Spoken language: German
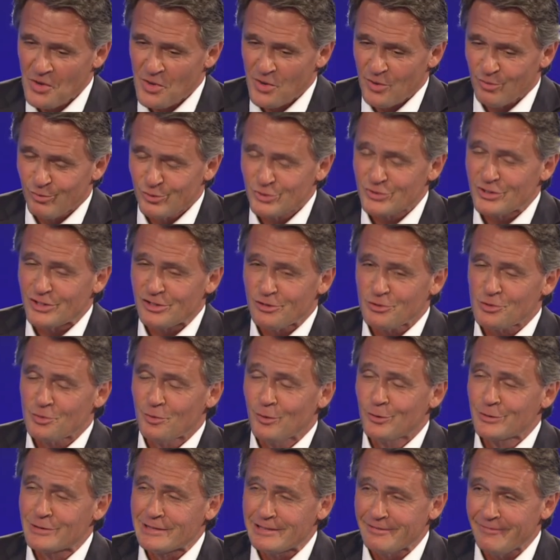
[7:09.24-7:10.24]
Ich muss deshalb
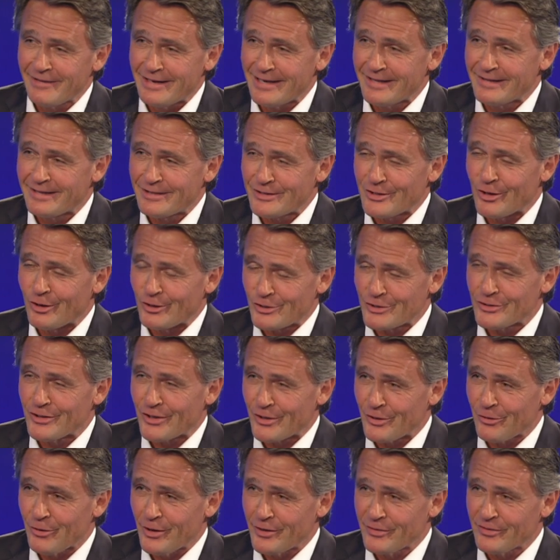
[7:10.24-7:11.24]
schmunzeln, weil er diese
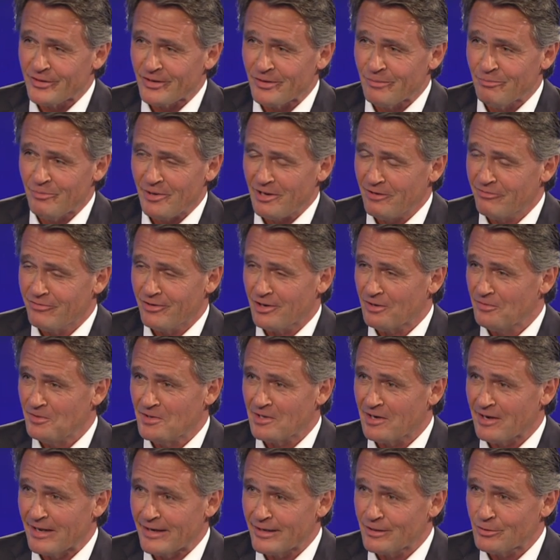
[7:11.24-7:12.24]
Aussage heute mehrfach
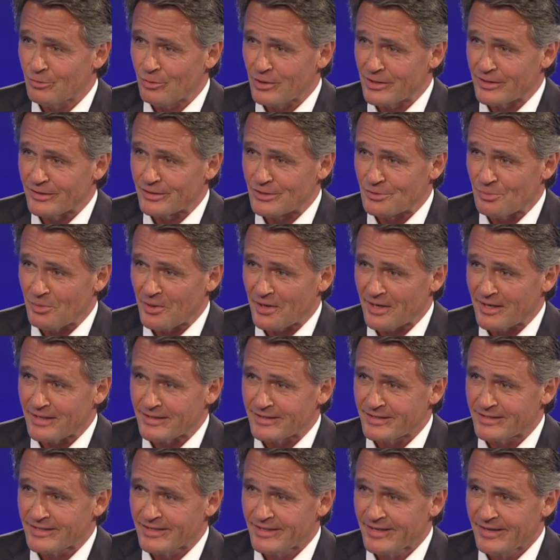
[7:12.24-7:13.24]
widerlegt worden ist
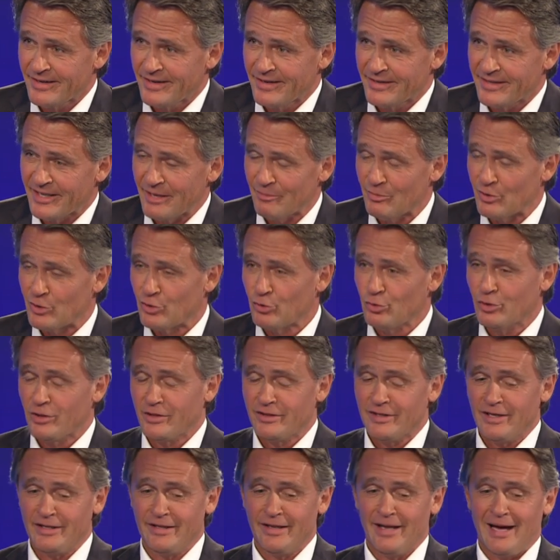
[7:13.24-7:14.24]
bereits, nämlich durch
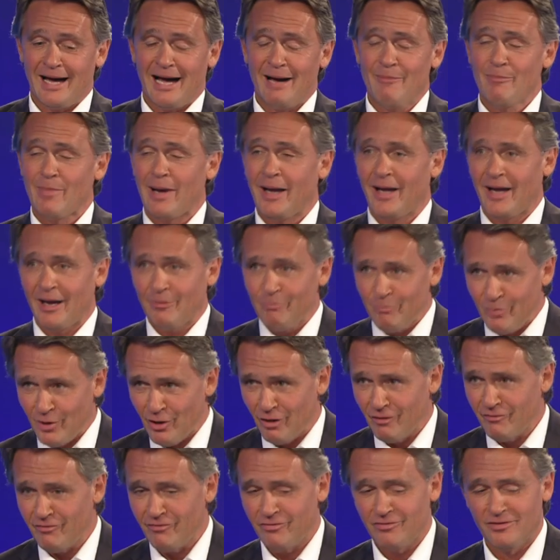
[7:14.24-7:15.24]
den
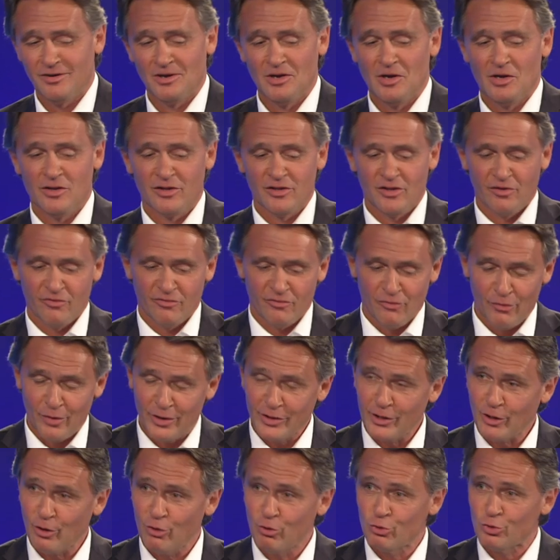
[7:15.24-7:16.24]
Ablauf
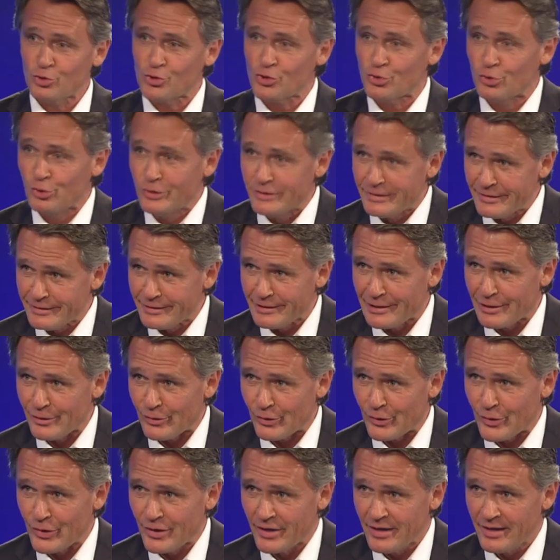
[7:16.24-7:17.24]
Förderung und
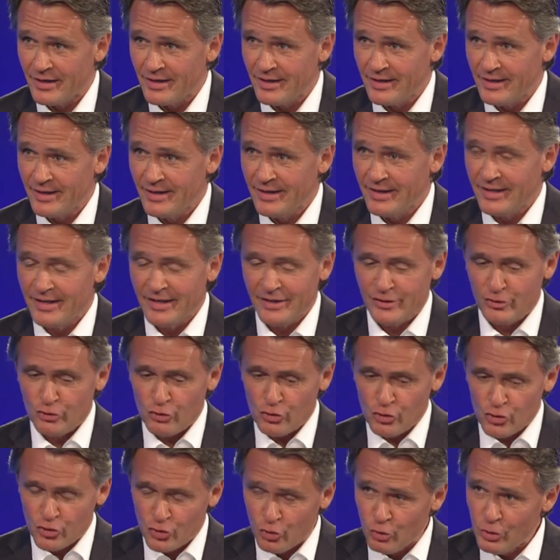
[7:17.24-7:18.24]
Schuldentilgung. Die
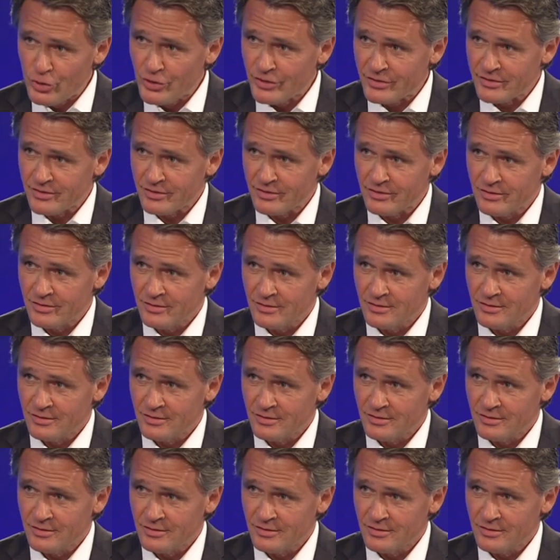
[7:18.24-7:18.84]
Schuld